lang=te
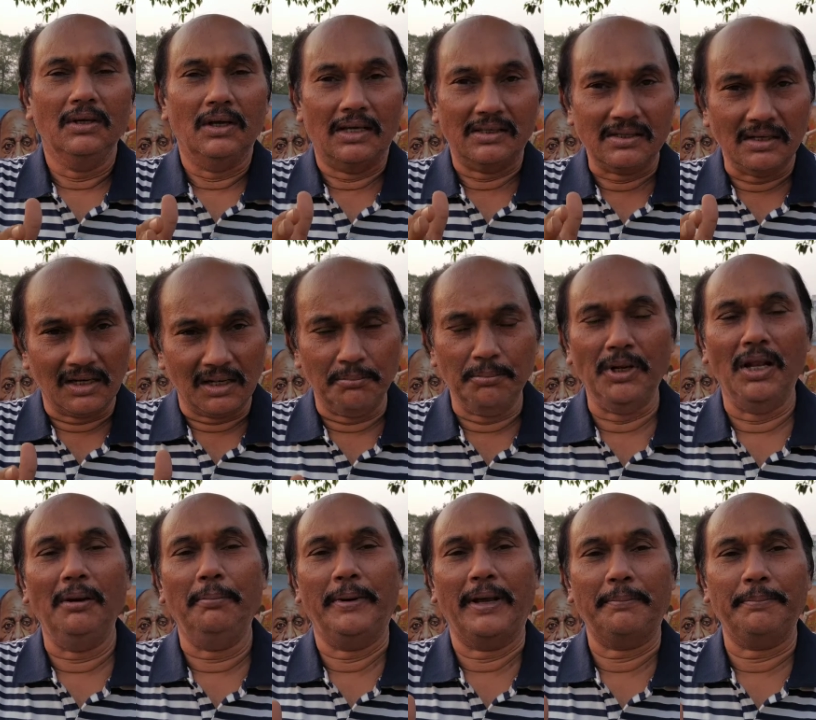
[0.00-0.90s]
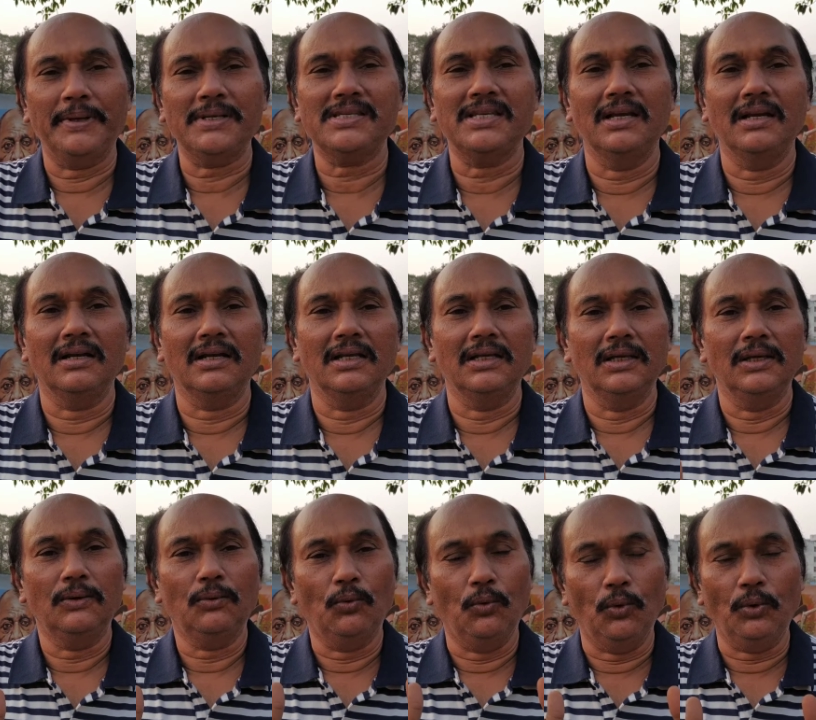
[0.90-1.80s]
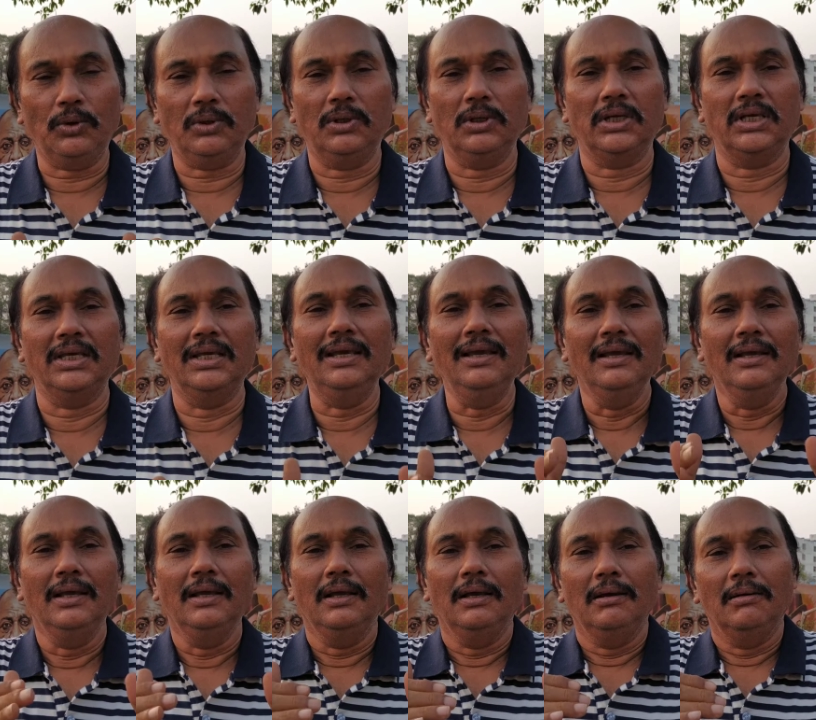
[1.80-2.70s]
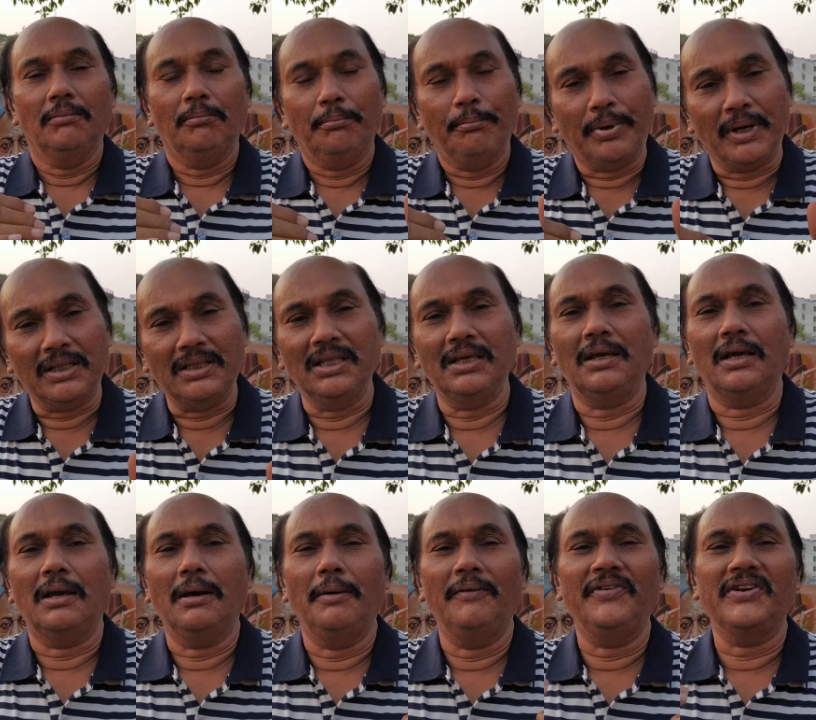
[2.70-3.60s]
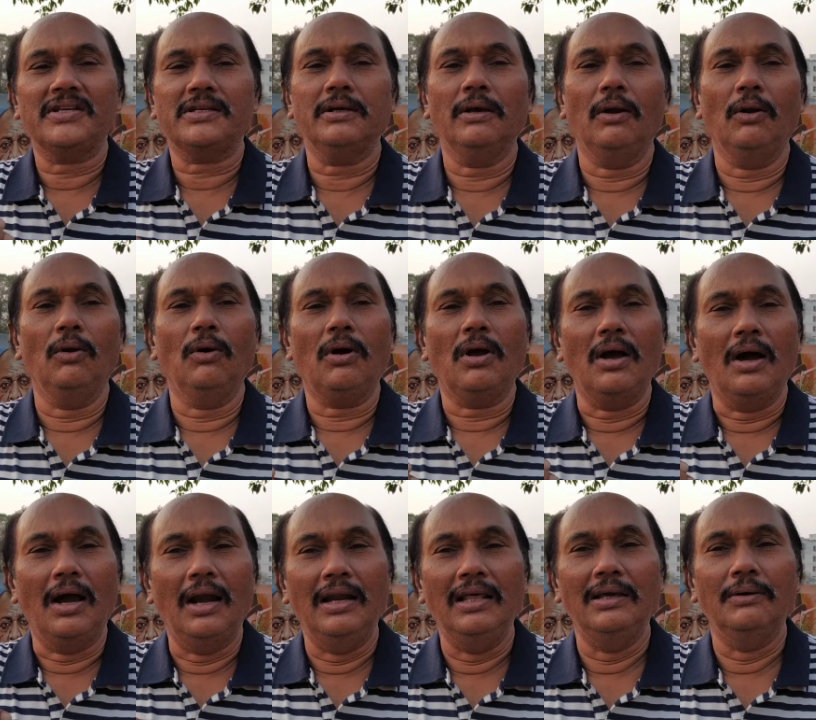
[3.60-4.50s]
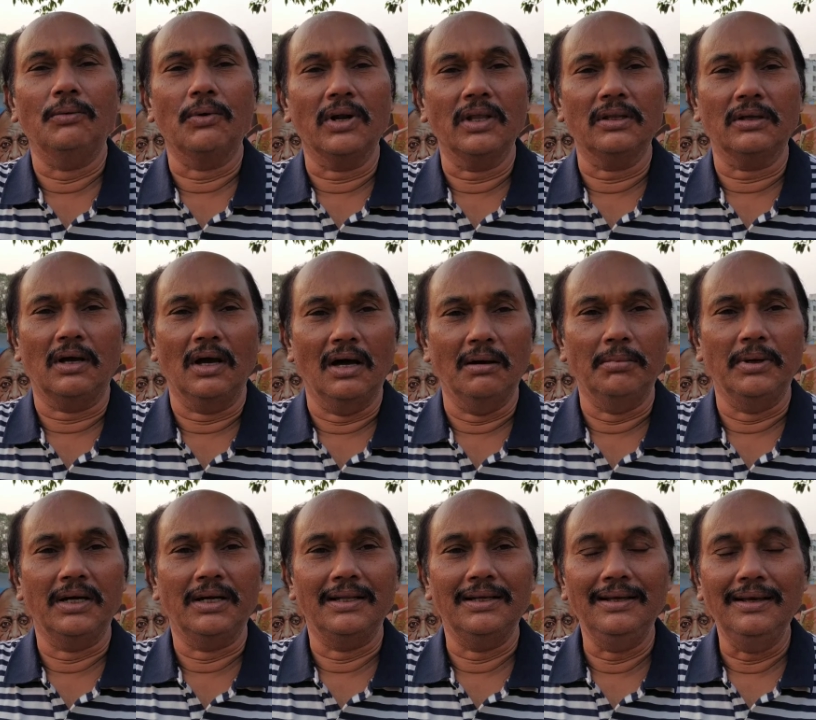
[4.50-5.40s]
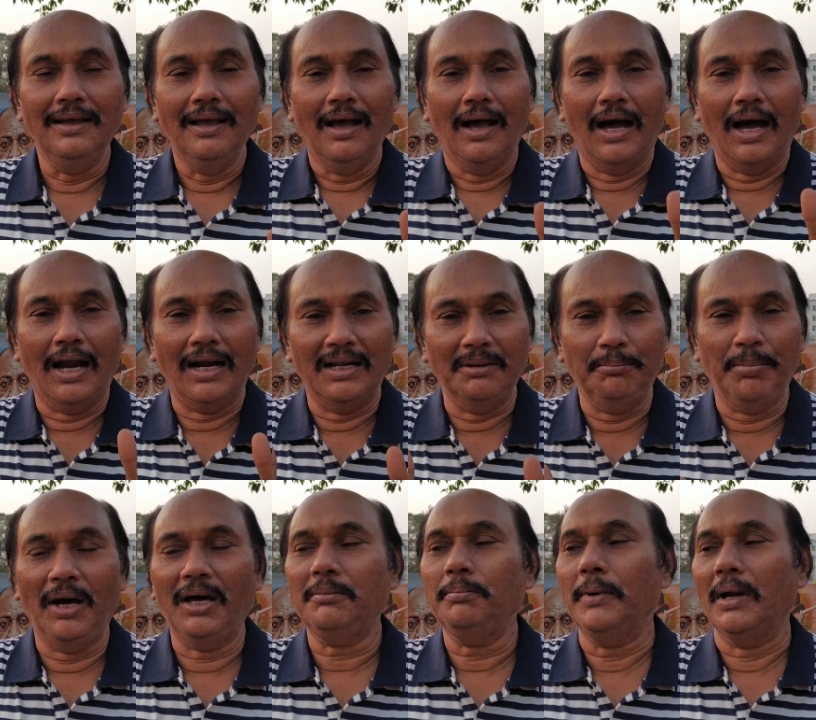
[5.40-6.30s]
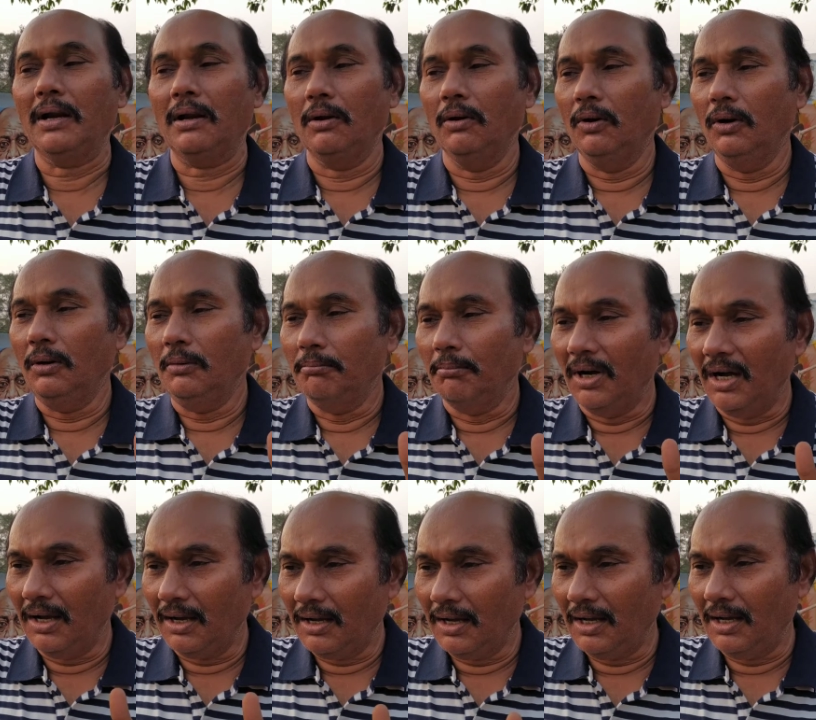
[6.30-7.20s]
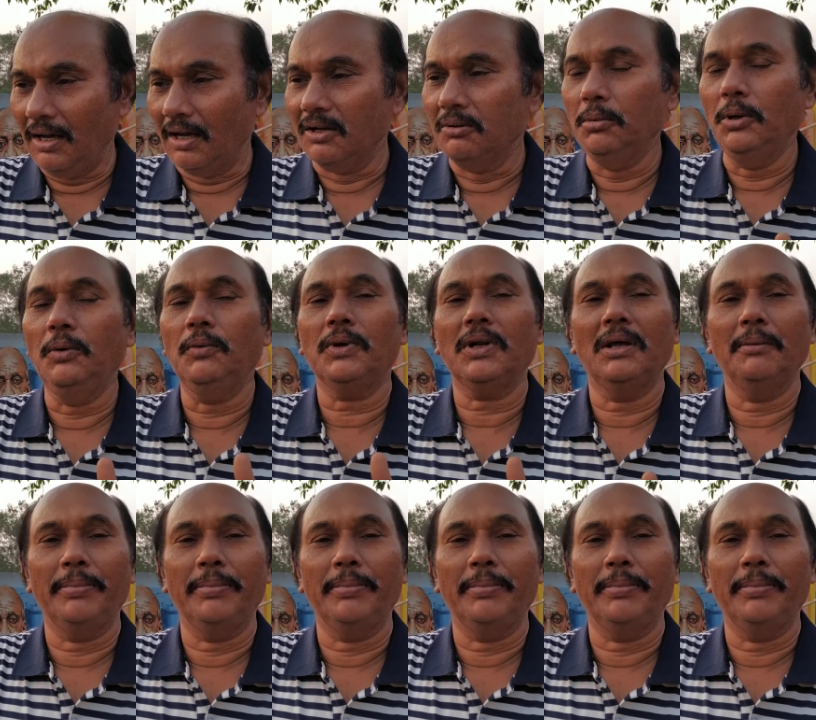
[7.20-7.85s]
అసలు ట్రిబ్యునల్ పర్పస్ ఏంటి కోర్టుకి ప్రతి విషయంలో ఖాళీ ఉండదు కాబట్టి ఆ డిపార్ట్మెంట్లో బాగా అనుభవం ఉన్న